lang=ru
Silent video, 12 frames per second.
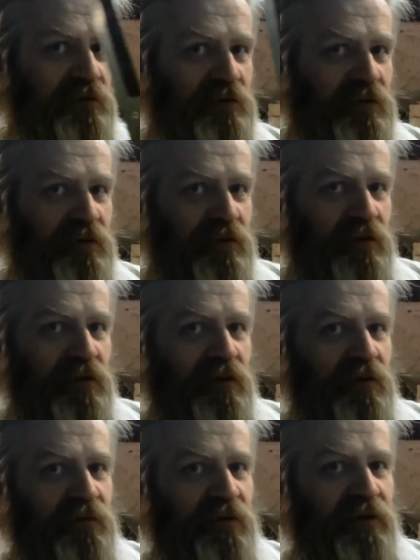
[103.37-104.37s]
и
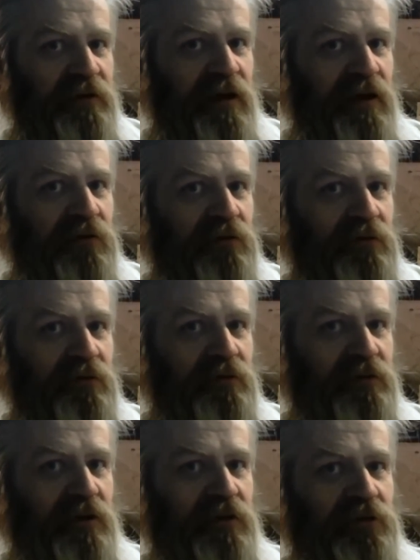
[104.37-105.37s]
вылетая, он
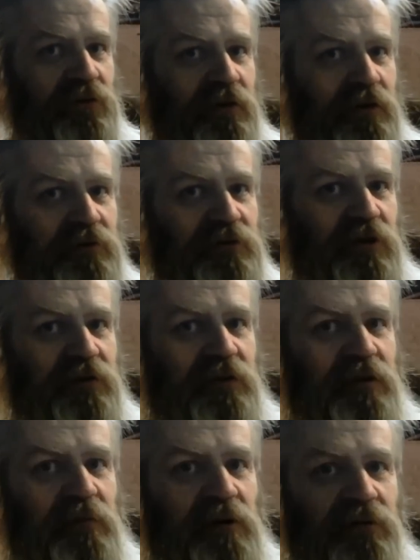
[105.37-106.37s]
делает только четверть
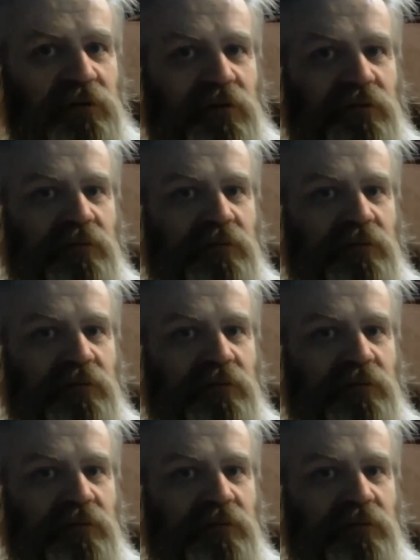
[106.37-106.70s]
оборота.